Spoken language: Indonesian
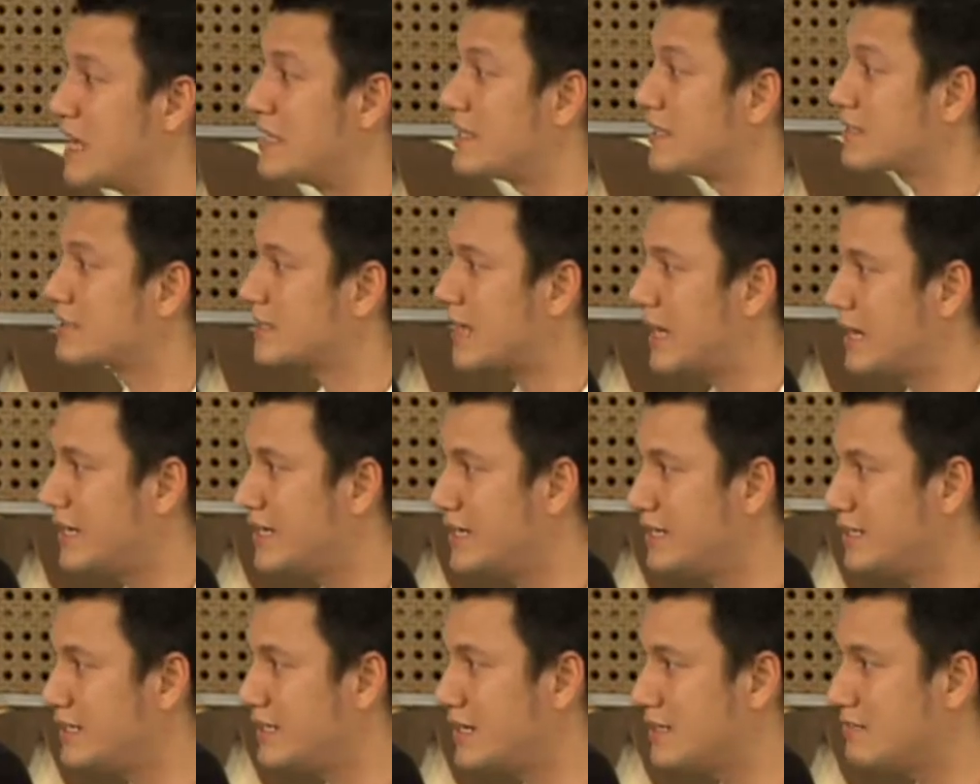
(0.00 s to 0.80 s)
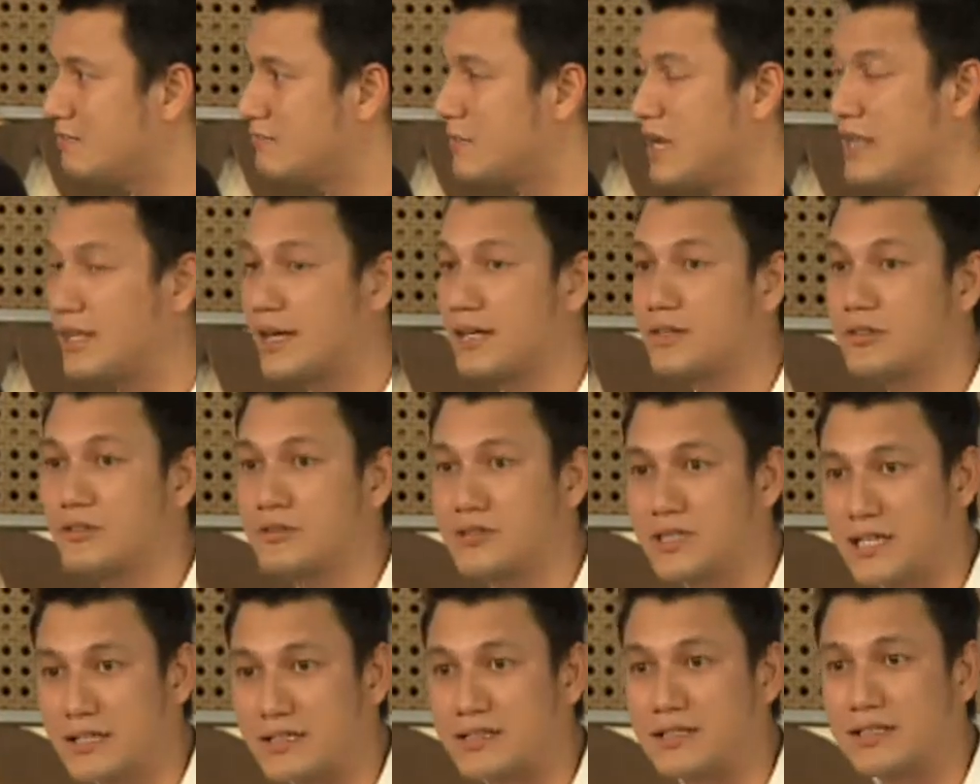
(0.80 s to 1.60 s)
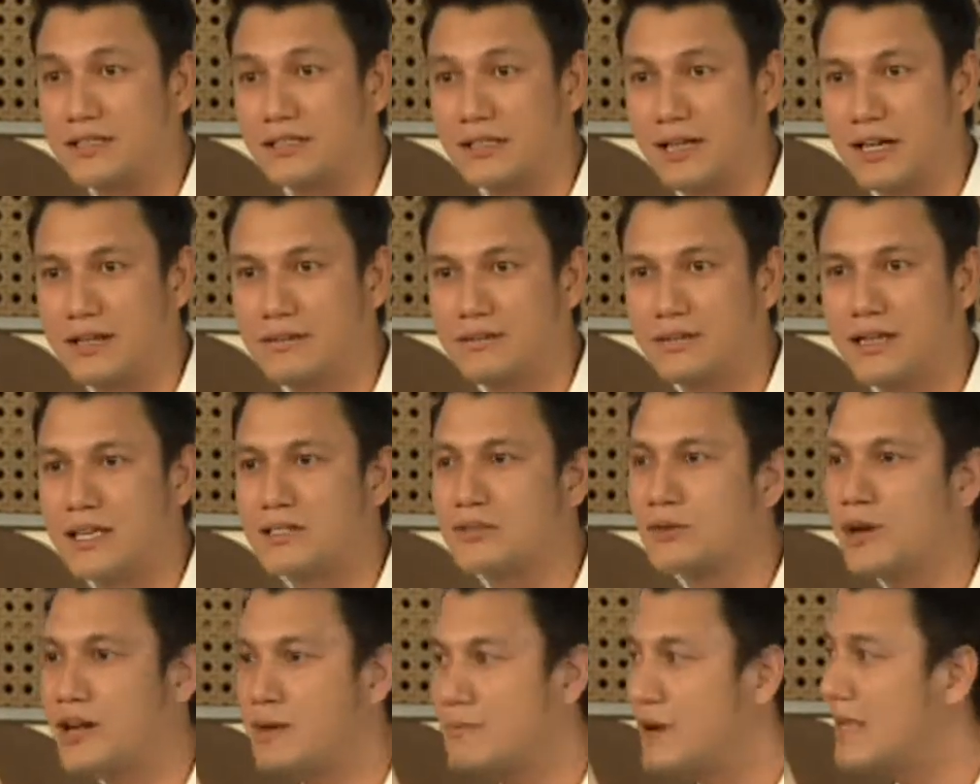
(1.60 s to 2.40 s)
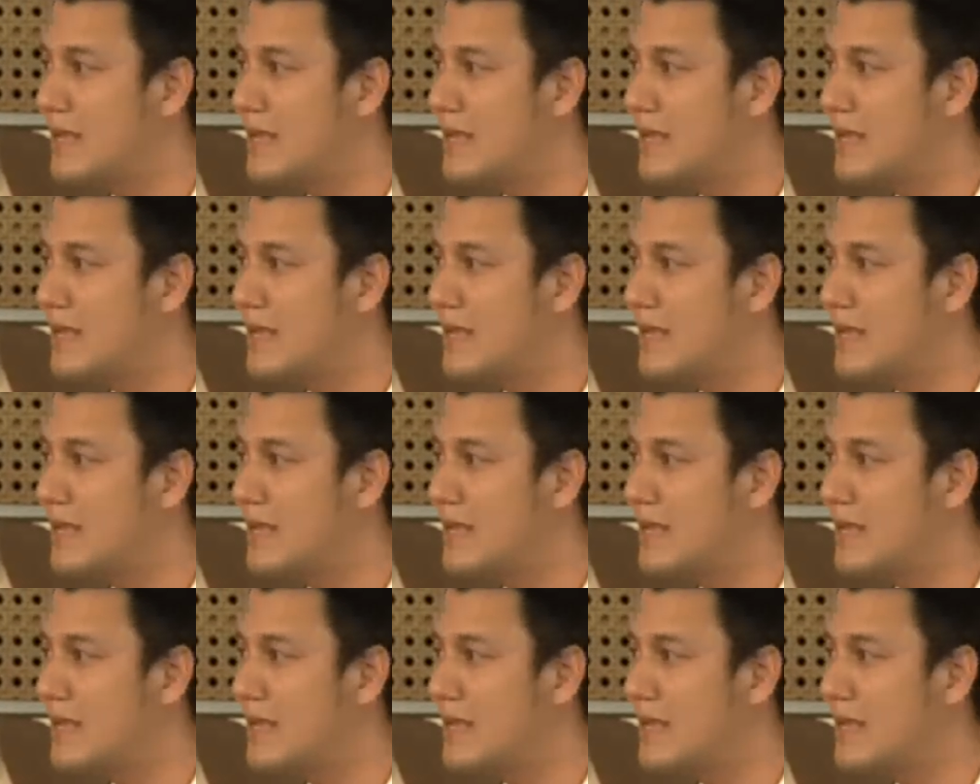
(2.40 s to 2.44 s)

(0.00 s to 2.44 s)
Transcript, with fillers: banyak sekali dan banyak yang sukses gitu kan. That's why